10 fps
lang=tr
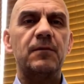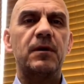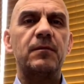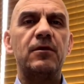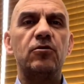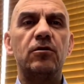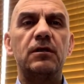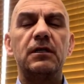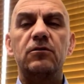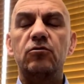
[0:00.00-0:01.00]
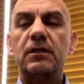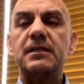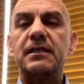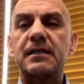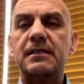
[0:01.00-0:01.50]
yapabiliyor.
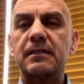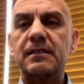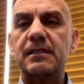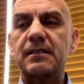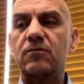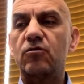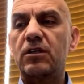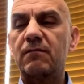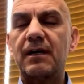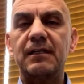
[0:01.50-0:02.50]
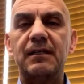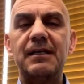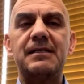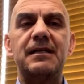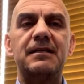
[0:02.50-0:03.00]
Dolayısıyla aslında sizin orta
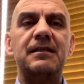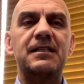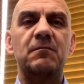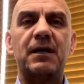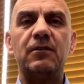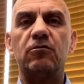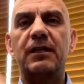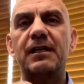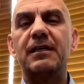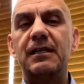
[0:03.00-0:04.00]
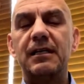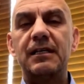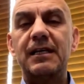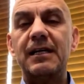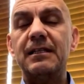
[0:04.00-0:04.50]
vade ne istediğinize bağlı olarak
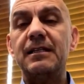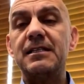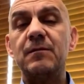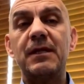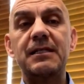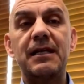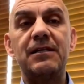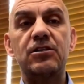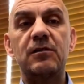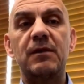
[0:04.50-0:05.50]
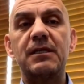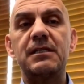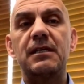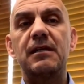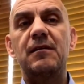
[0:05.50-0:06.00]
kendinizi biraz
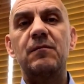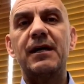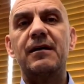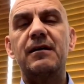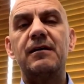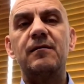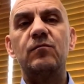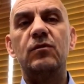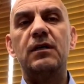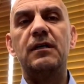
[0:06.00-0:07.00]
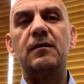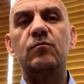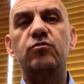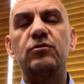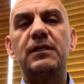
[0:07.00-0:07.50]
geliştirmeniz belki e,
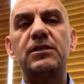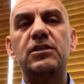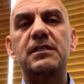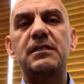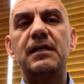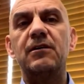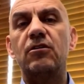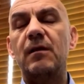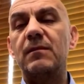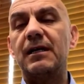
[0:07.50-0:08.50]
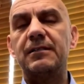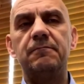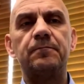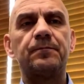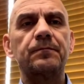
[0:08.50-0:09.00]
bunların içerisinde en önemli
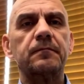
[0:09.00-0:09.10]
adım.